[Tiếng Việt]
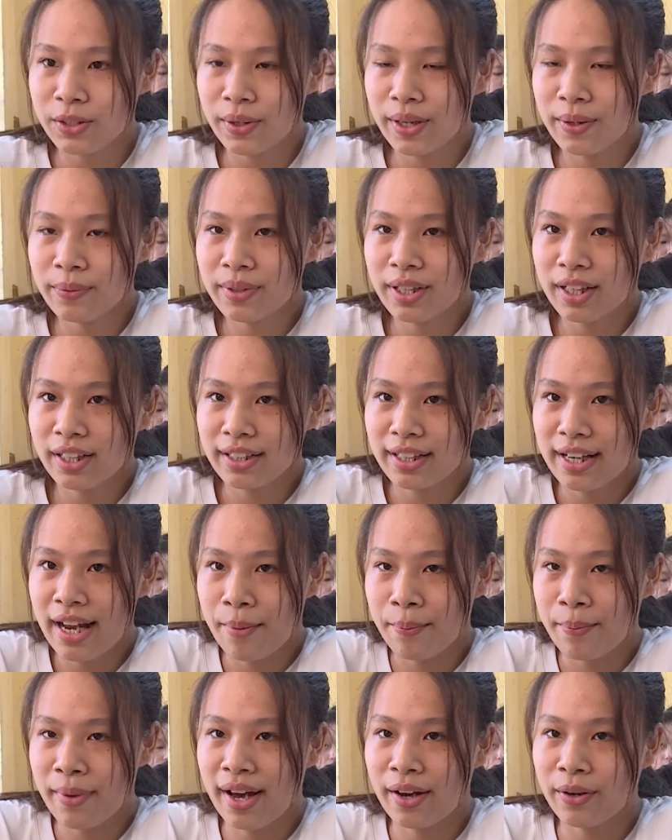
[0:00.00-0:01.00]
chúng em cần
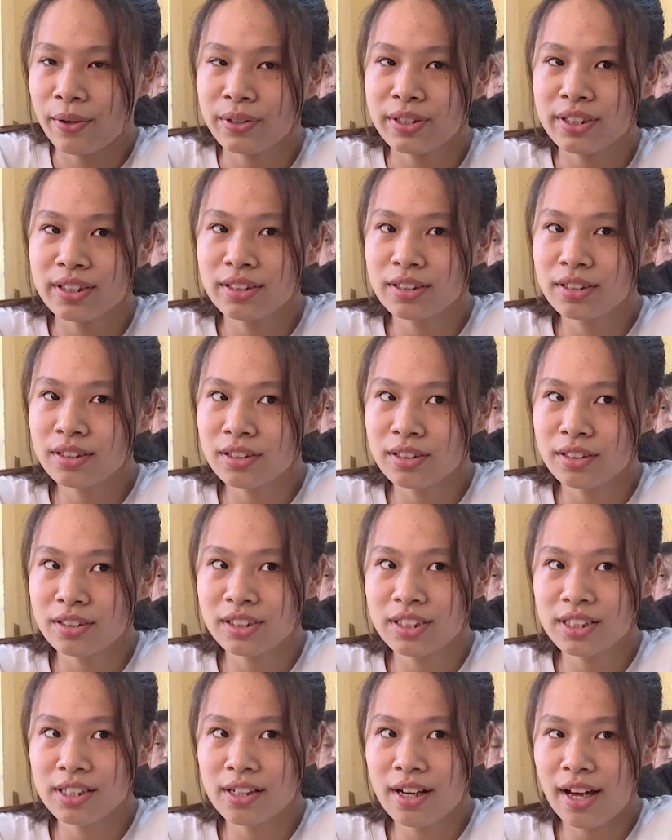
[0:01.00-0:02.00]
đảm bảo những thứ
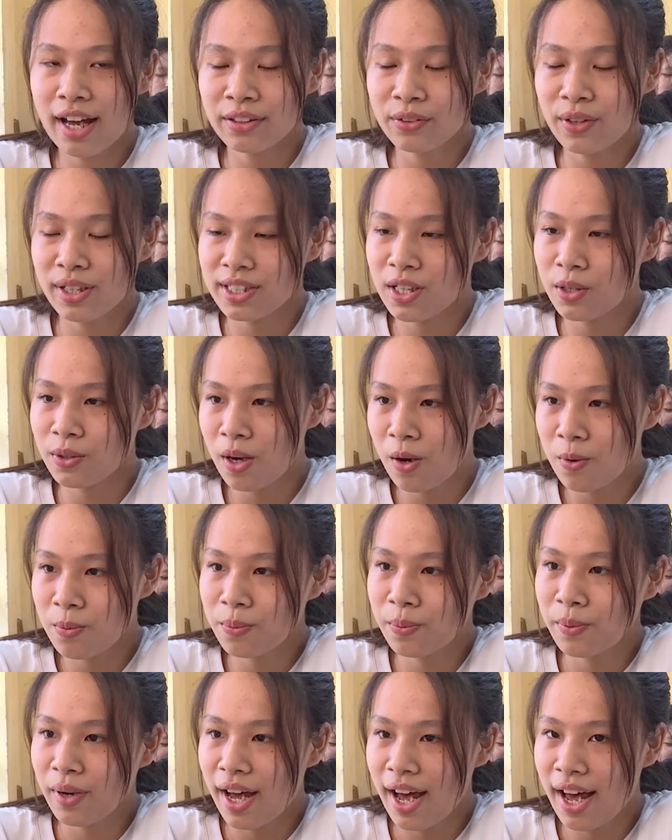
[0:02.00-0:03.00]
như an toàn giao thông,
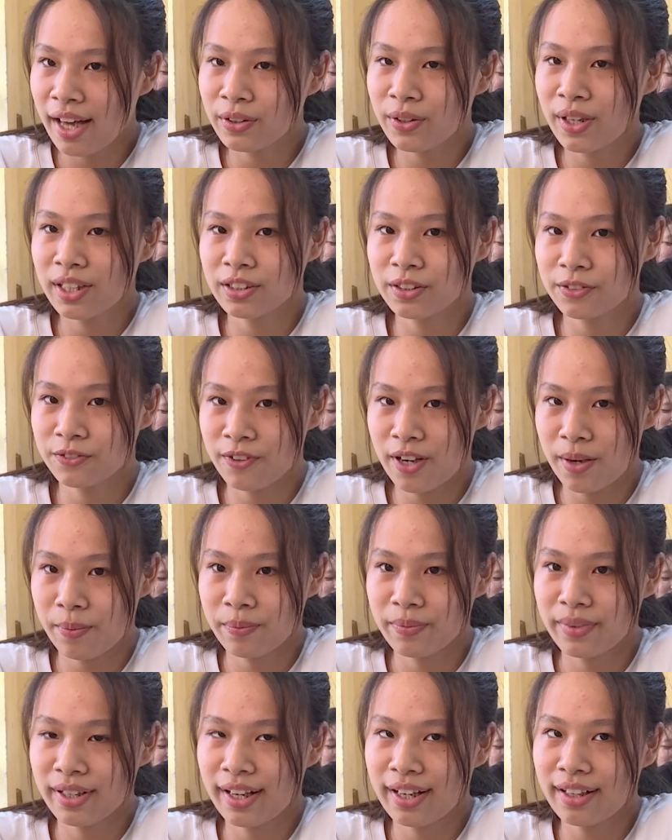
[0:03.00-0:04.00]
an toàn thực phẩm
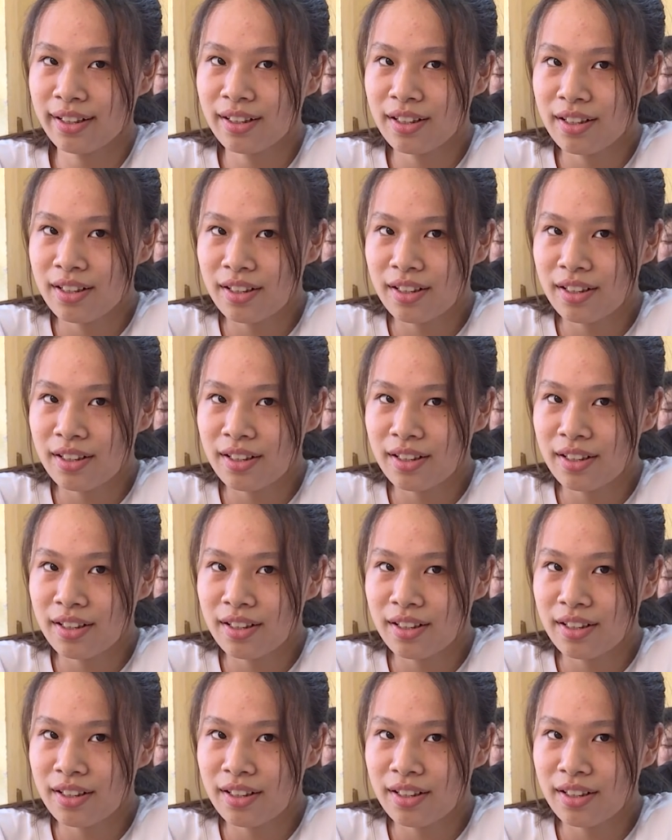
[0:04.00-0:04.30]
để